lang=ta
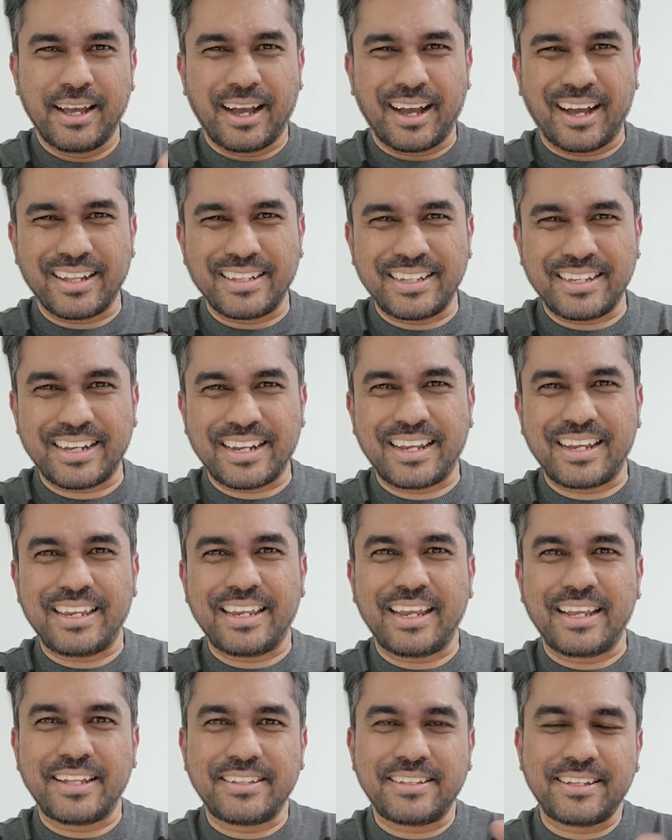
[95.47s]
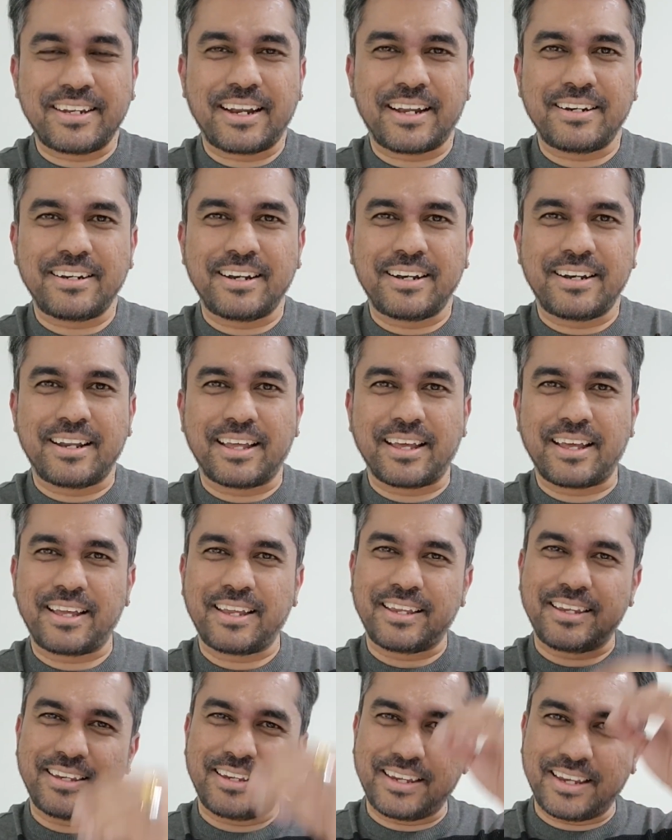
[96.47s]
அதுக்கு எதிராக நின்று
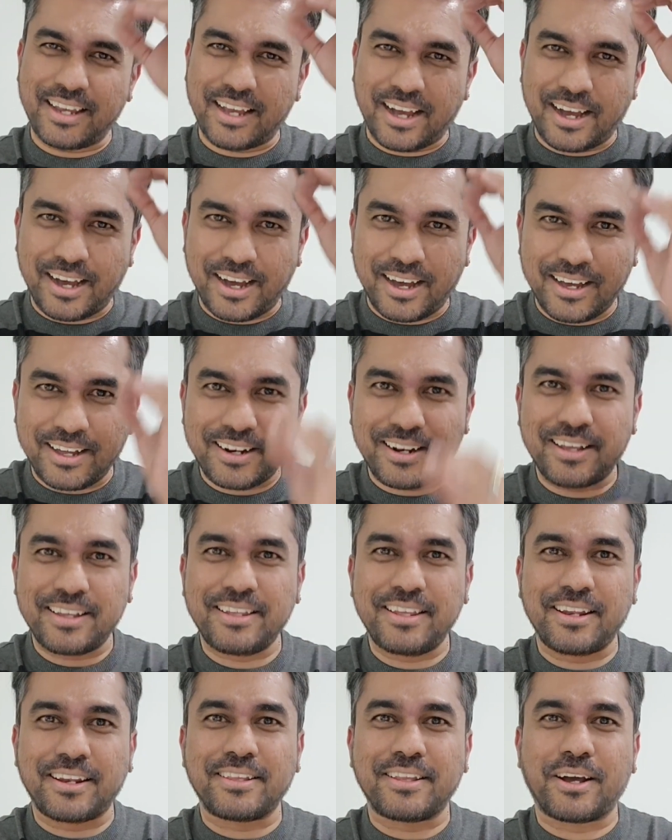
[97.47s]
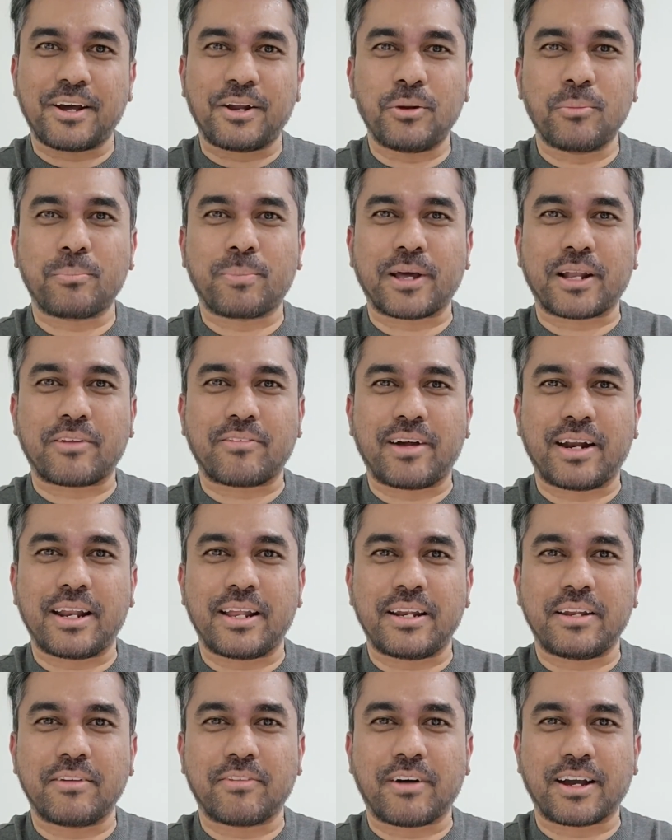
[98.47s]
யாராக இருந்தாலும்
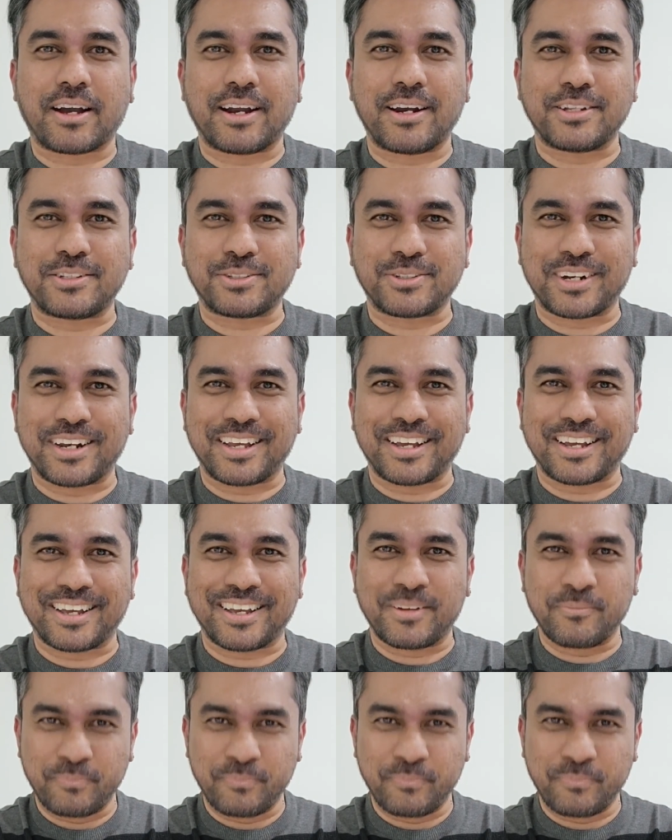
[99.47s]
பரவாயில்லன்னு வாக்களிச்சுங்களாங்க